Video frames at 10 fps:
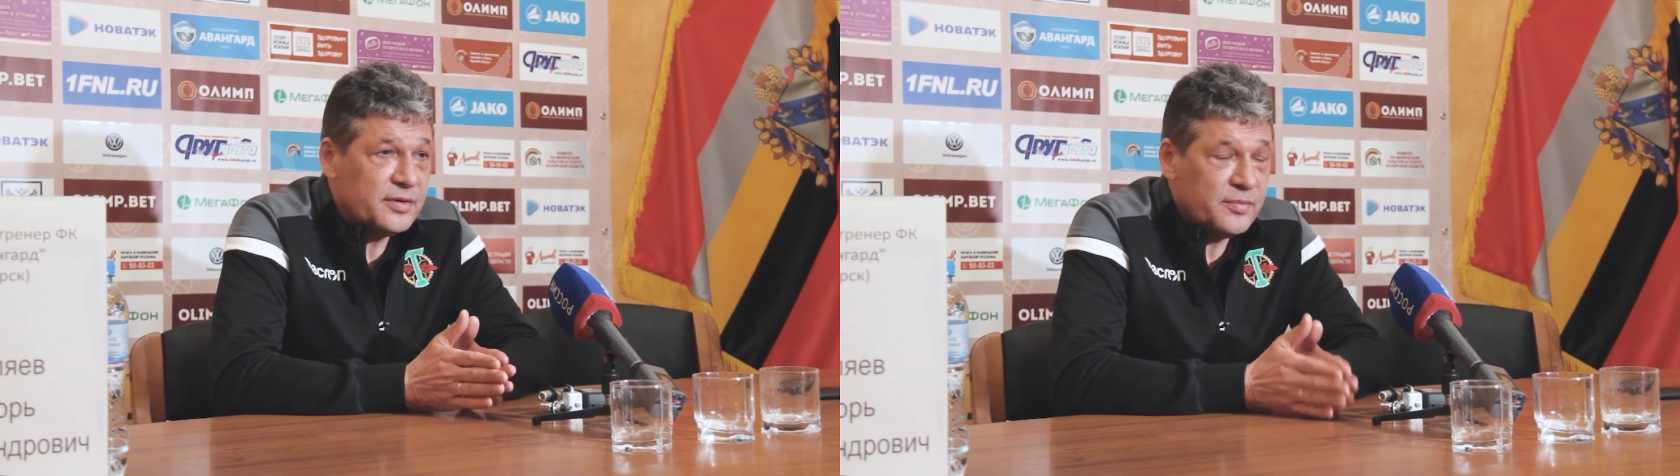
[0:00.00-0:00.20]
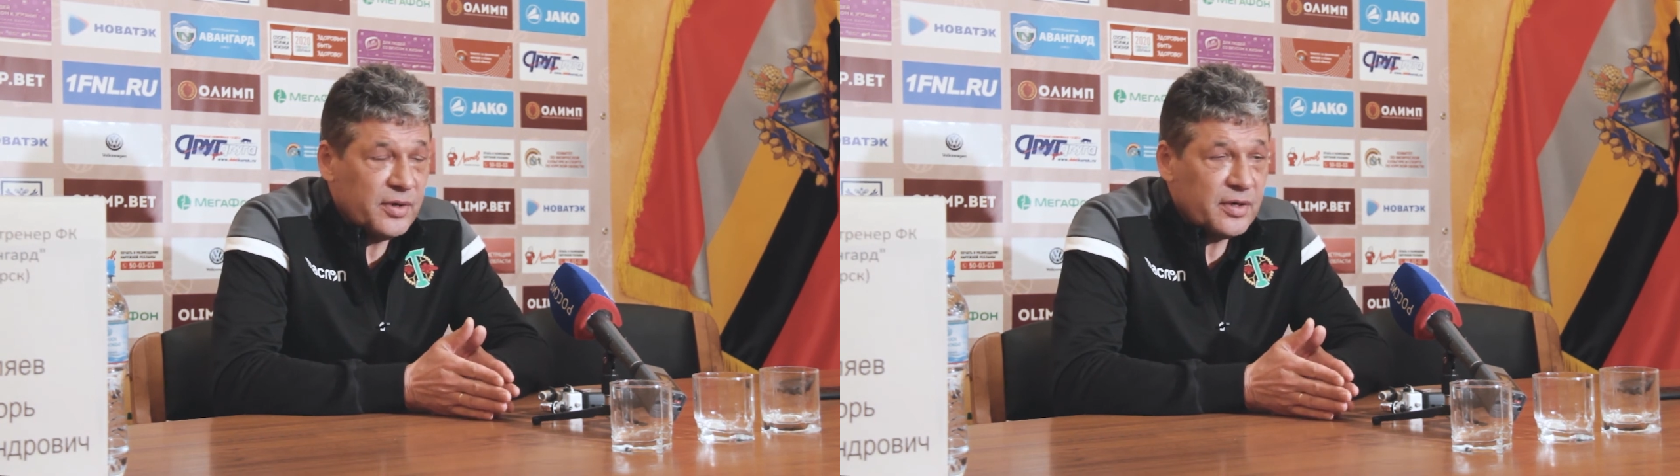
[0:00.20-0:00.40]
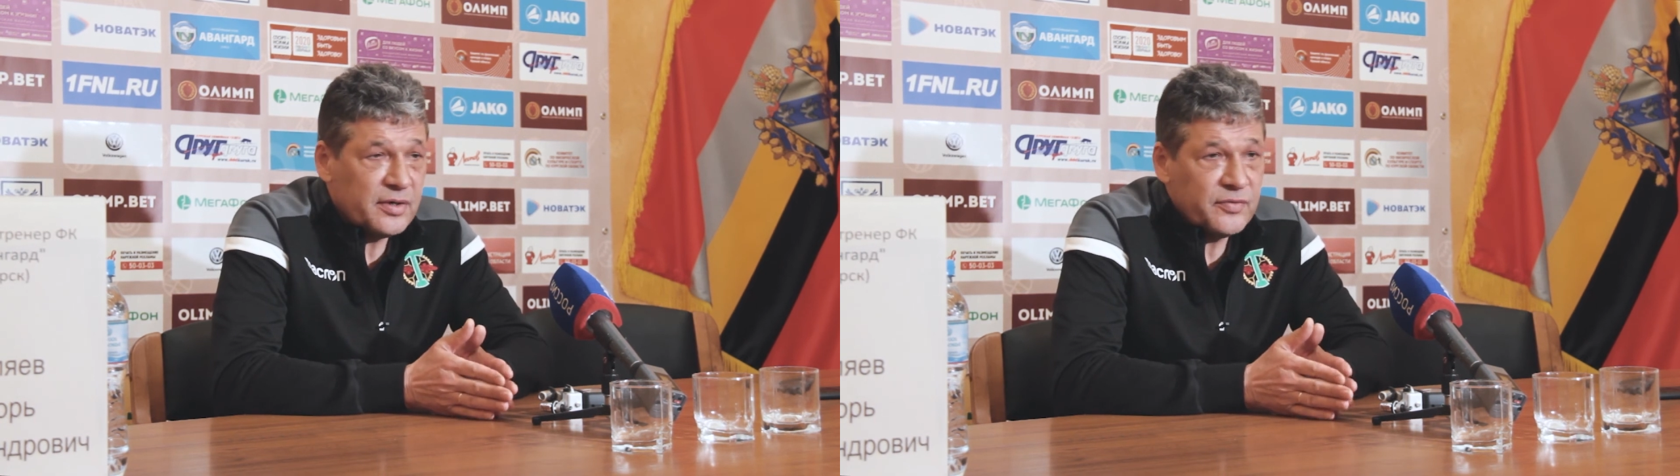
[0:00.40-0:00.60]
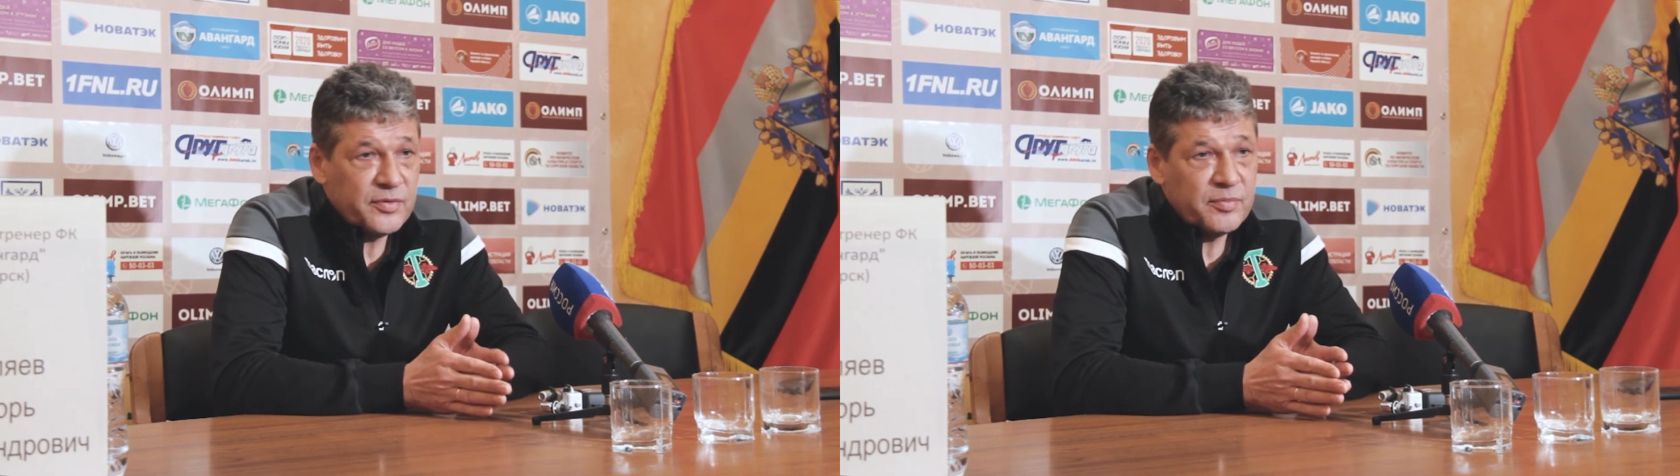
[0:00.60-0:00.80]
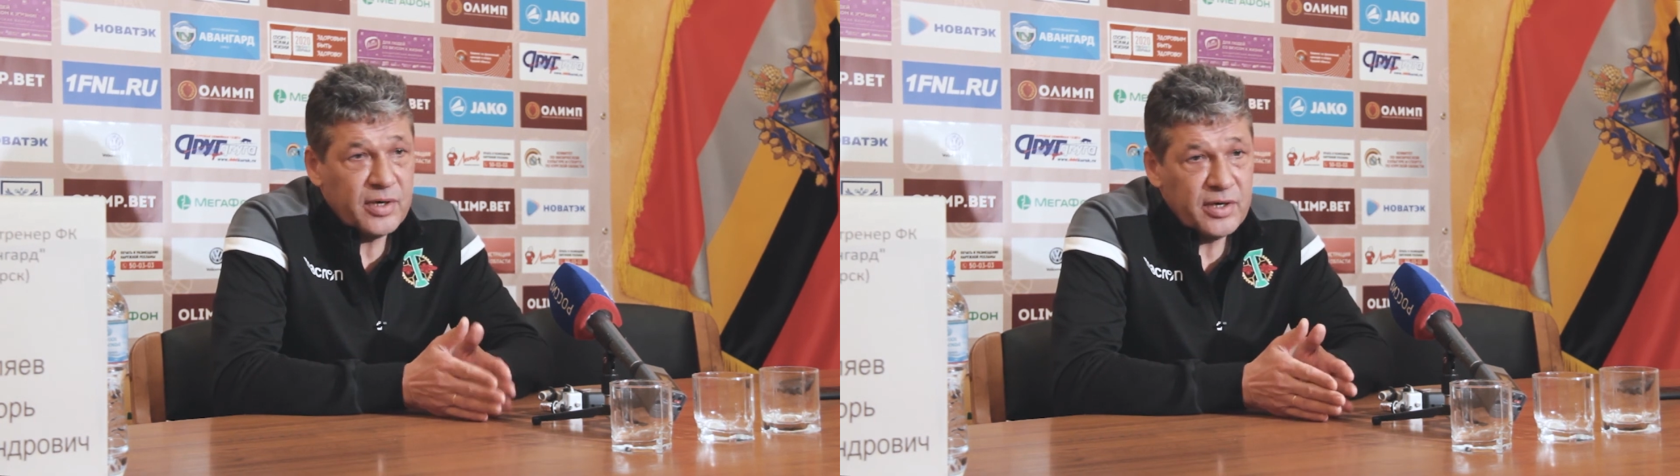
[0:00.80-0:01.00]
себя
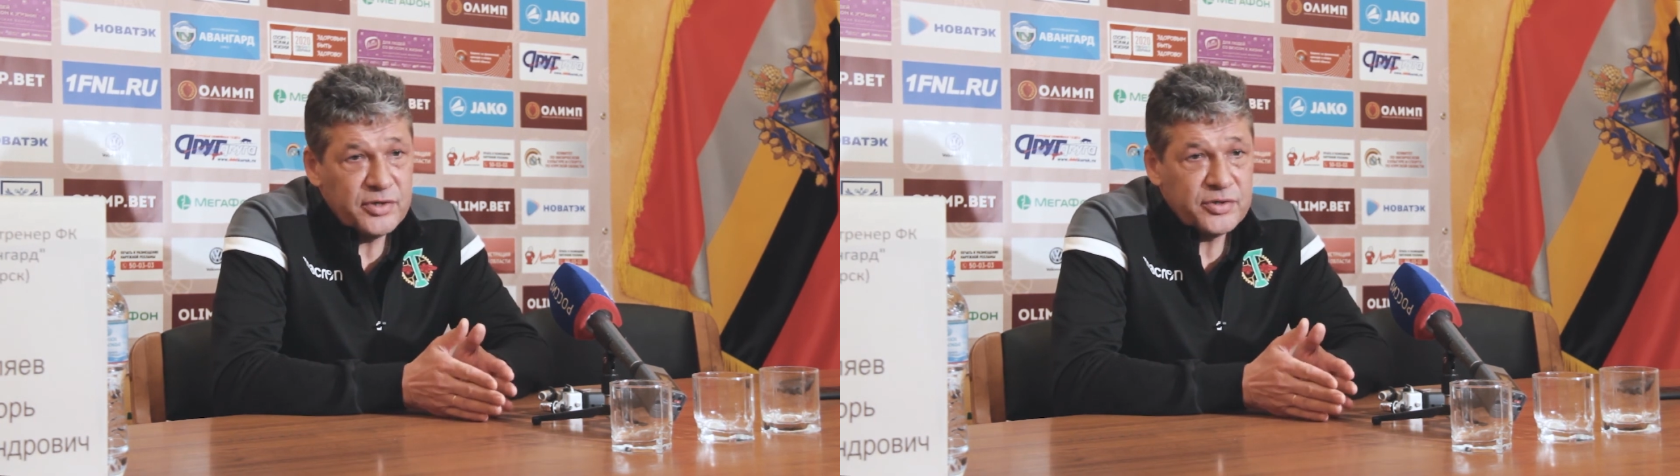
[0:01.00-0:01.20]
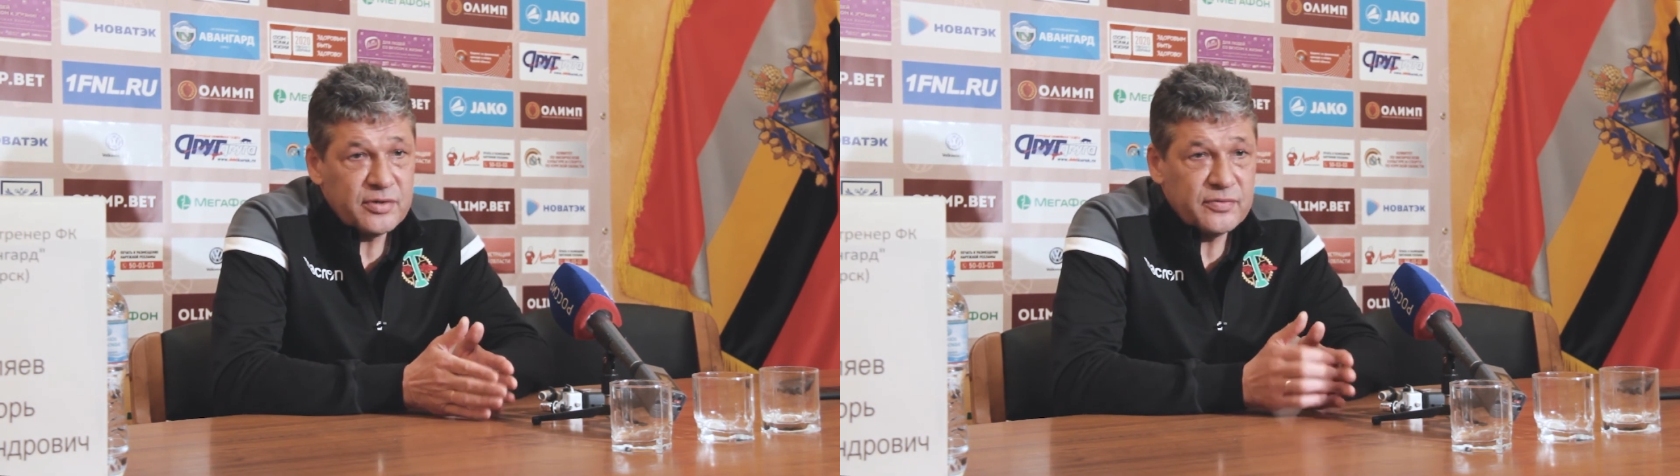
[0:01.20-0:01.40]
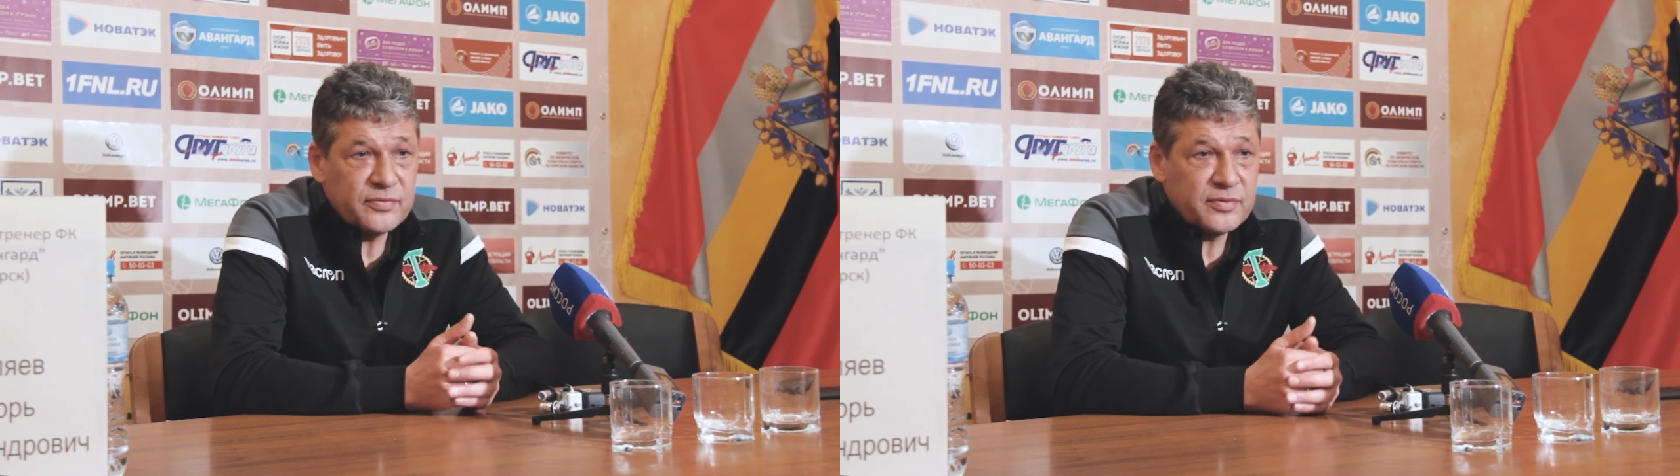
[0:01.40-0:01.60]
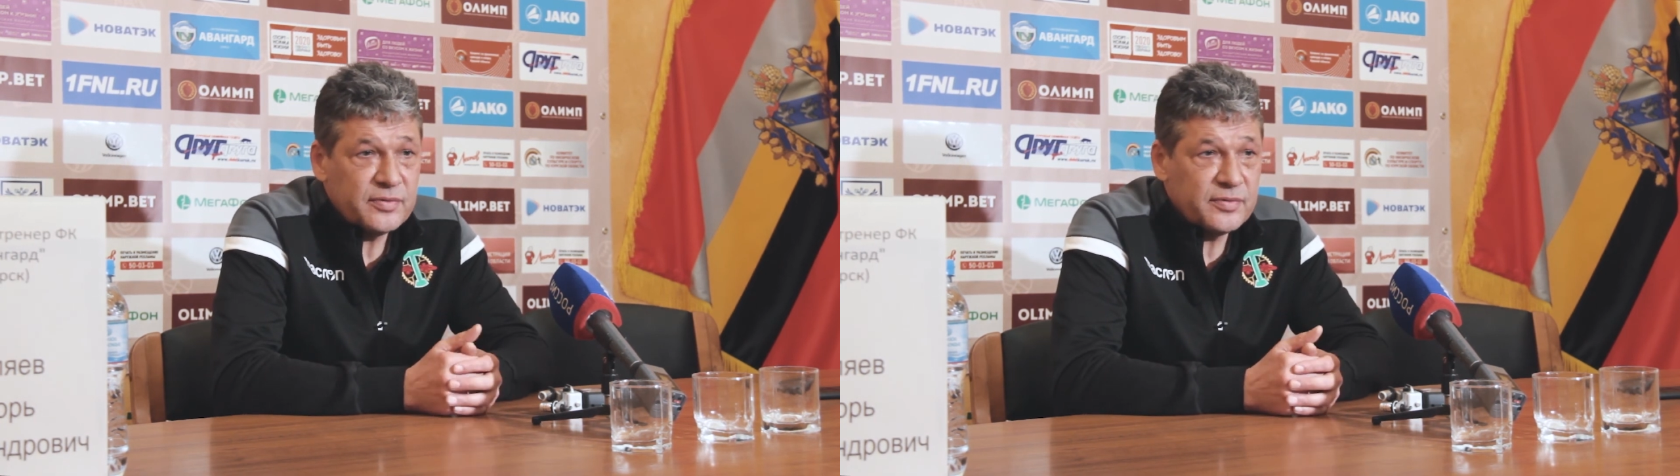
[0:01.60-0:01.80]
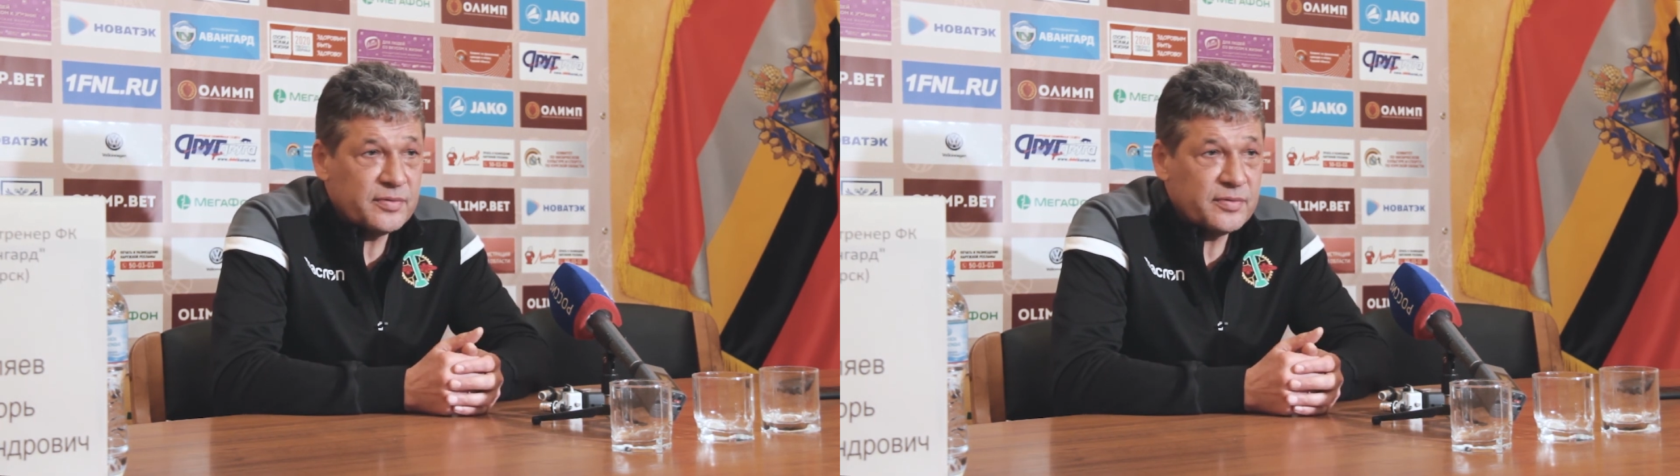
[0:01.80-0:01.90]
радовать, болельщиков.